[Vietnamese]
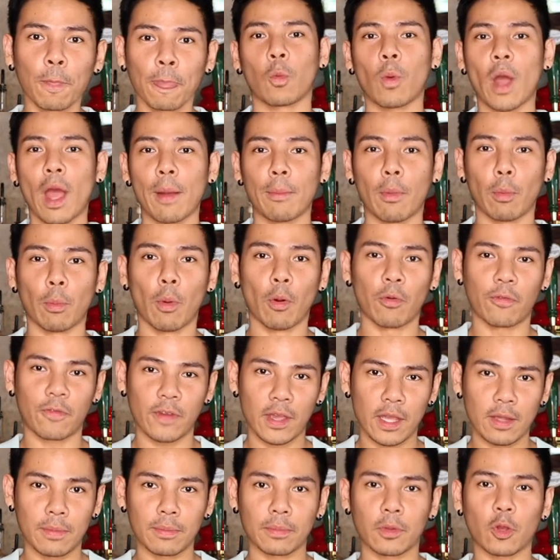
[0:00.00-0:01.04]
qua một bộ
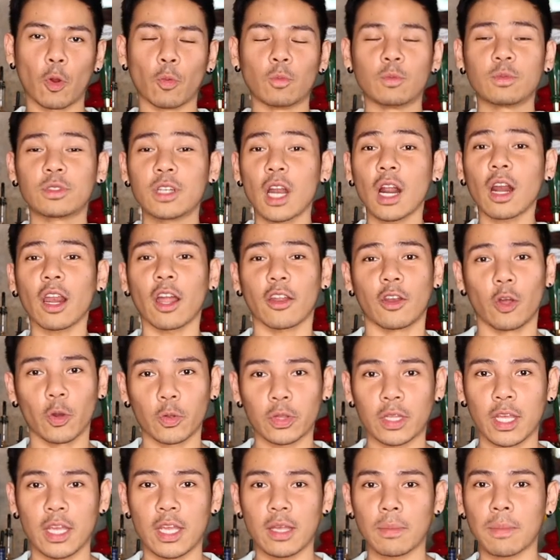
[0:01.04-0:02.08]
phim cũng rất là nổi
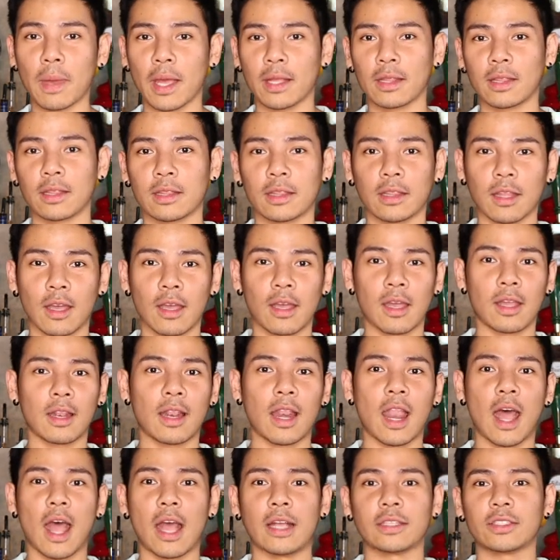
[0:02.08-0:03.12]
tiếng mang
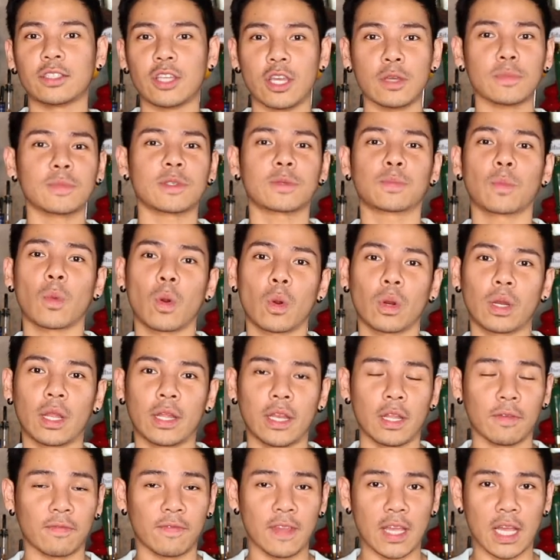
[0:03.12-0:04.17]
tên là James Bond là
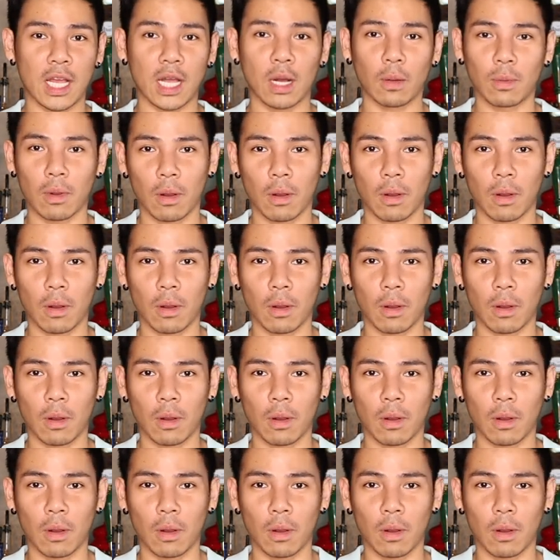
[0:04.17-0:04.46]
điệp viên